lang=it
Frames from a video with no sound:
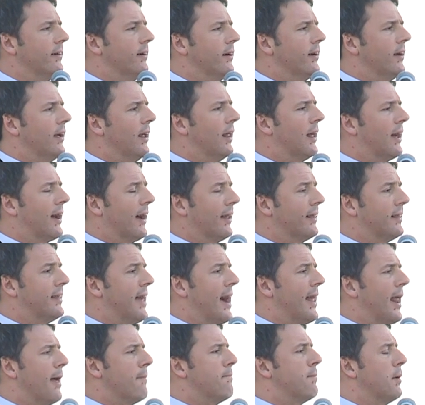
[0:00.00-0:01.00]
il
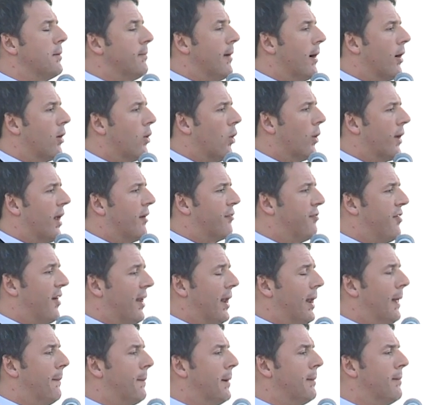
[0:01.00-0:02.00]
cantiere, prima ancora a fare
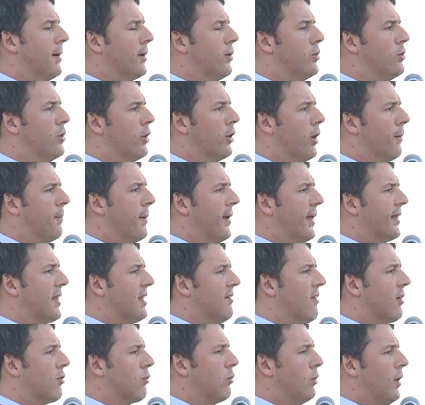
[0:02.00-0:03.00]
la prima riunione
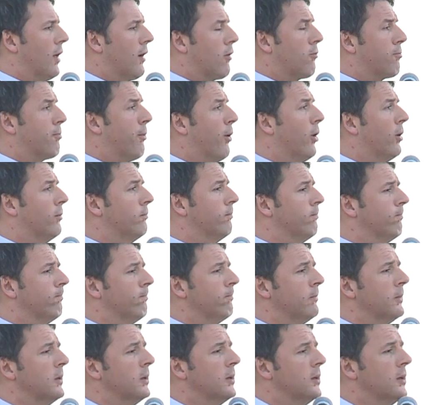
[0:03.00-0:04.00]
operativa sull'Expo,
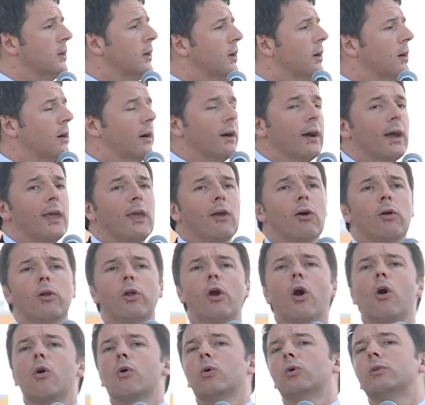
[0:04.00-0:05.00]
io gli
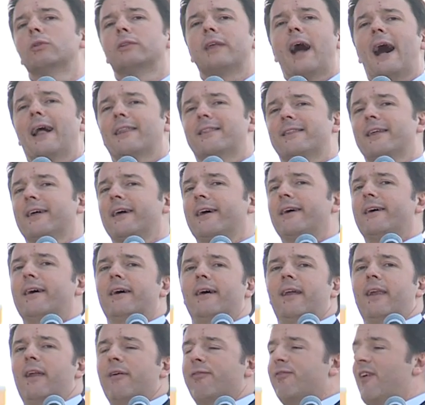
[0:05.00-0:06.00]
ho contate
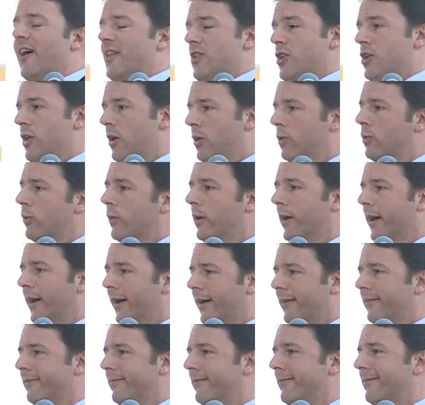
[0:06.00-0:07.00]
le facce
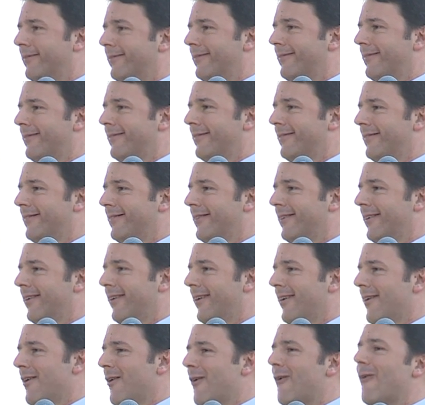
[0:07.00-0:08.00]
lunghe,
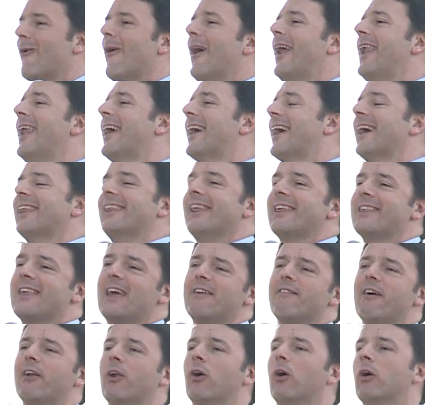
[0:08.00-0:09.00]
quelli che
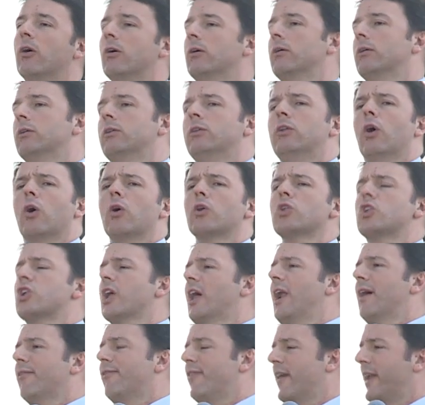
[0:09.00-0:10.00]
dicevano non ce
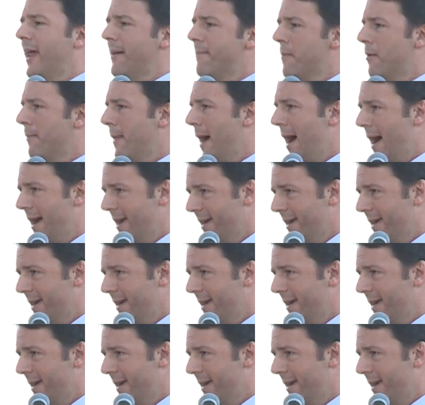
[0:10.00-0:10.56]
la faremo mai,